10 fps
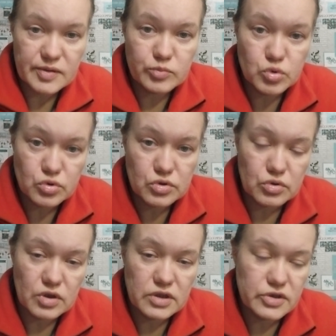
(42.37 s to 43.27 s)
Будут
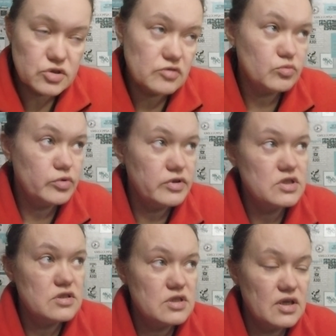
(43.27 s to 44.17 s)
ее, конечно, в
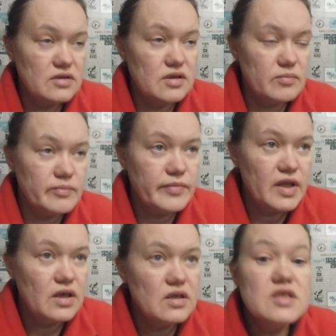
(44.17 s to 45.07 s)
буфете театра.
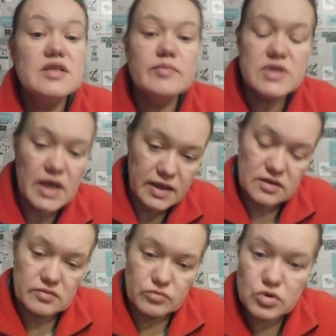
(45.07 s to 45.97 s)
И сам
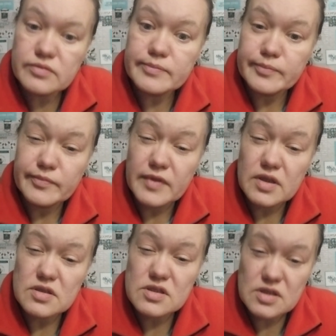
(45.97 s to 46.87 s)
театр. Вот
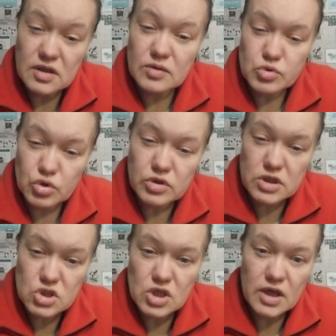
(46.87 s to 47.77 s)
с цирком что-то
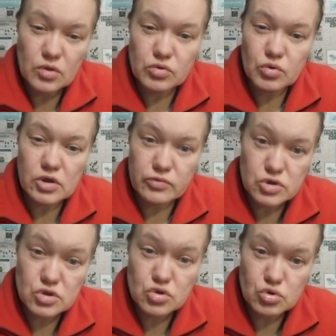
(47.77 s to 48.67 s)
решают, то ли
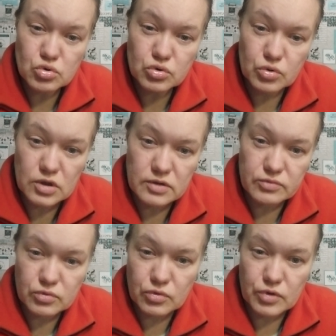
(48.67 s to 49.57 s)
его снесут, то ли
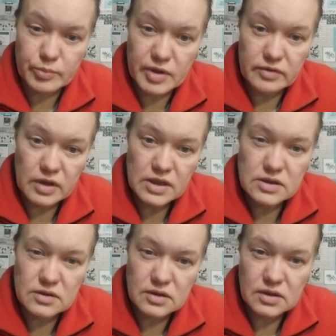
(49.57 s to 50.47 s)
его
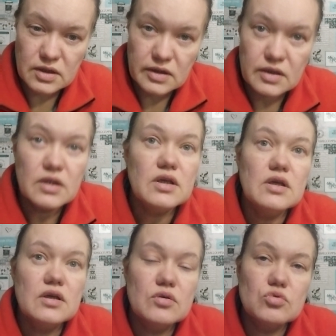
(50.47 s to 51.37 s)
обновят.
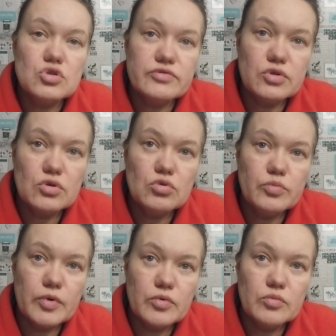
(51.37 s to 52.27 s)
Уже второй
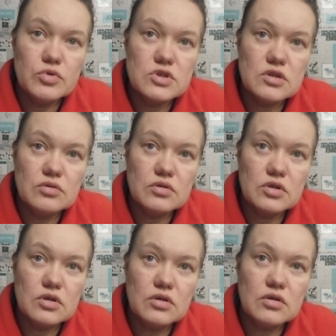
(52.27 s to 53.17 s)
год, по-моему, делают.